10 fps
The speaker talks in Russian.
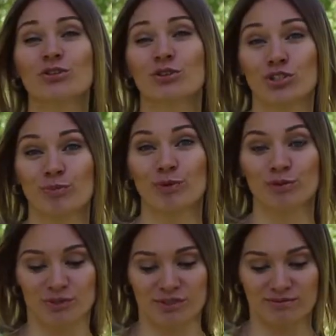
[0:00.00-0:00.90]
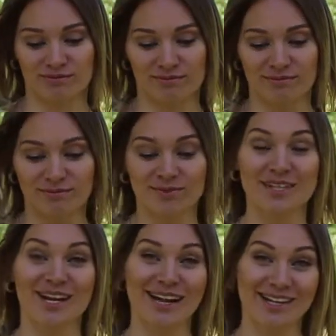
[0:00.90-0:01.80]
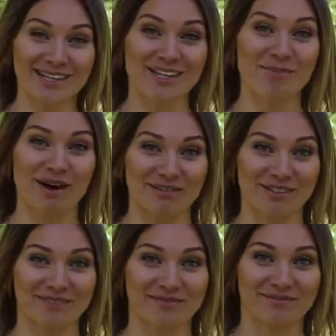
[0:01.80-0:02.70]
тоже плюс. Минеральные добавки.